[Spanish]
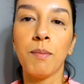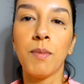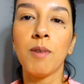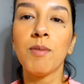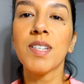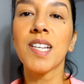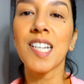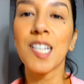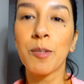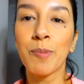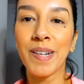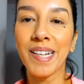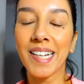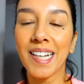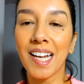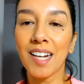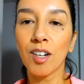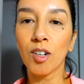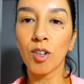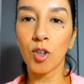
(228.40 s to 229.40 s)
Vamos a
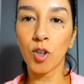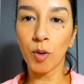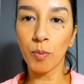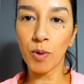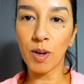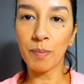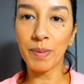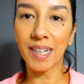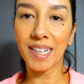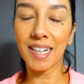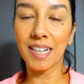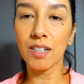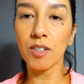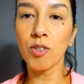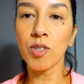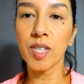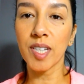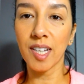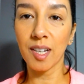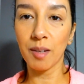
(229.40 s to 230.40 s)
explicar cómo
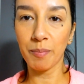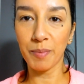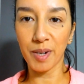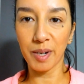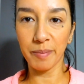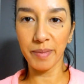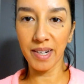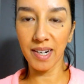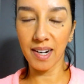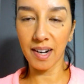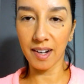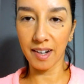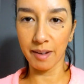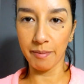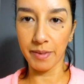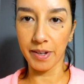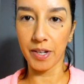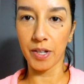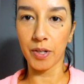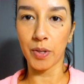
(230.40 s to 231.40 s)
aplicarnos el primer
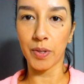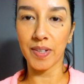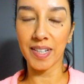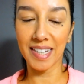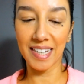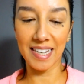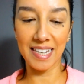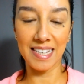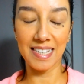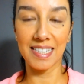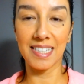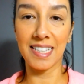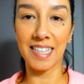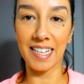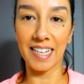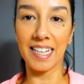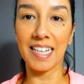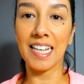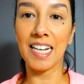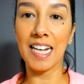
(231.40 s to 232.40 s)
remedio, que es
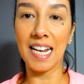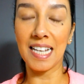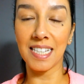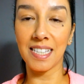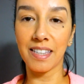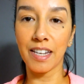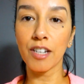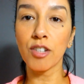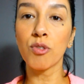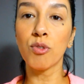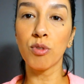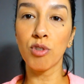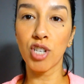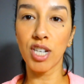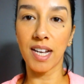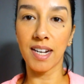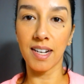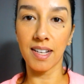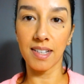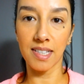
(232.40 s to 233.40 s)
de las tres
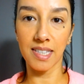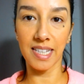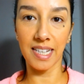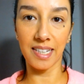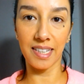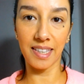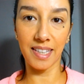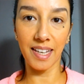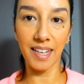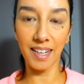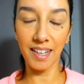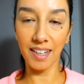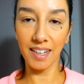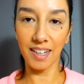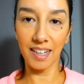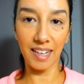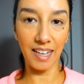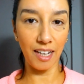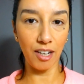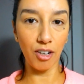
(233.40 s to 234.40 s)
cucharas del
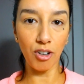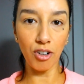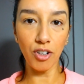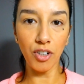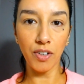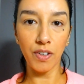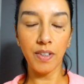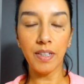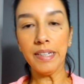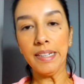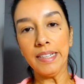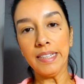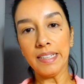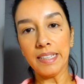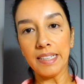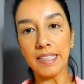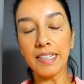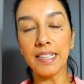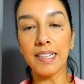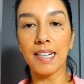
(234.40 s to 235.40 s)
té negro
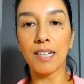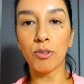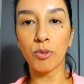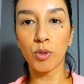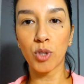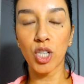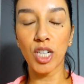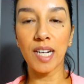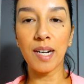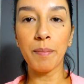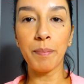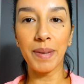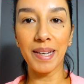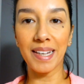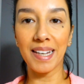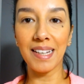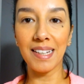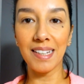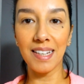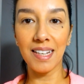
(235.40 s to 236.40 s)
y la cuchara
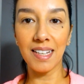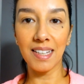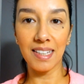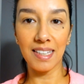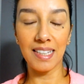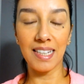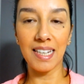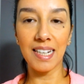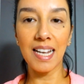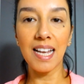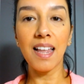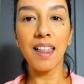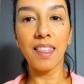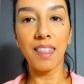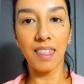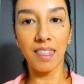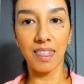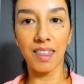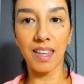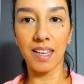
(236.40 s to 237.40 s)
pequeña llena
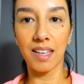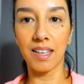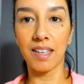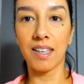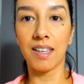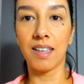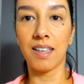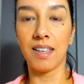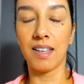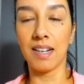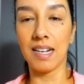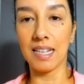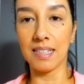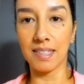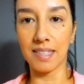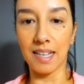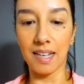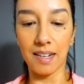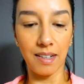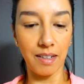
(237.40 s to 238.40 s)
de eh,
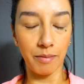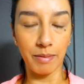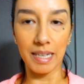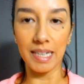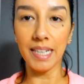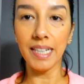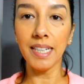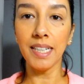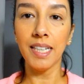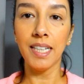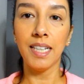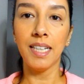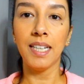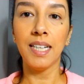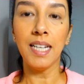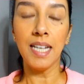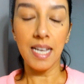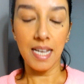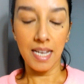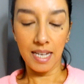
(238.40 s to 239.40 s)
la sal, ¿vale?
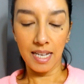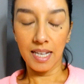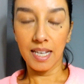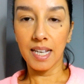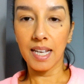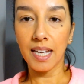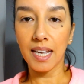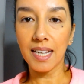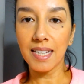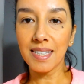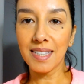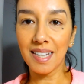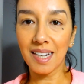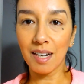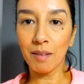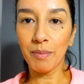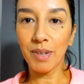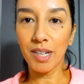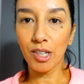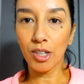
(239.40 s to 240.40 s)
Este
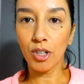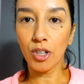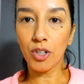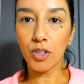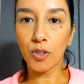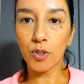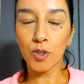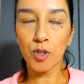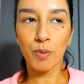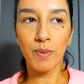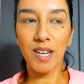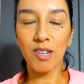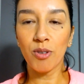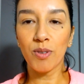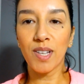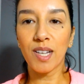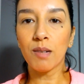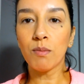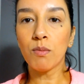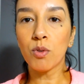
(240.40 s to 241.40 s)
remedio os va a
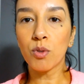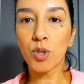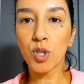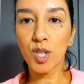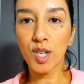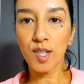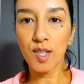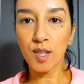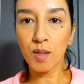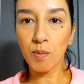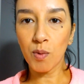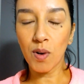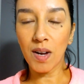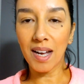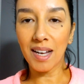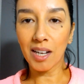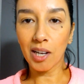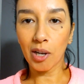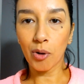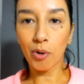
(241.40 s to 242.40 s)
ayudar
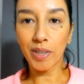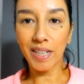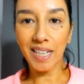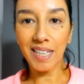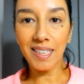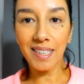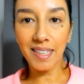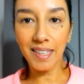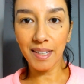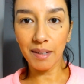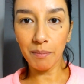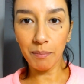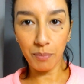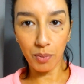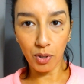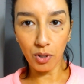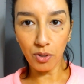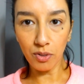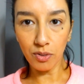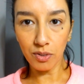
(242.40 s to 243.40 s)
muchísimo a que con el
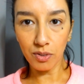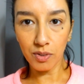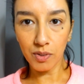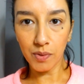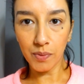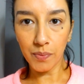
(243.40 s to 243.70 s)
tiempo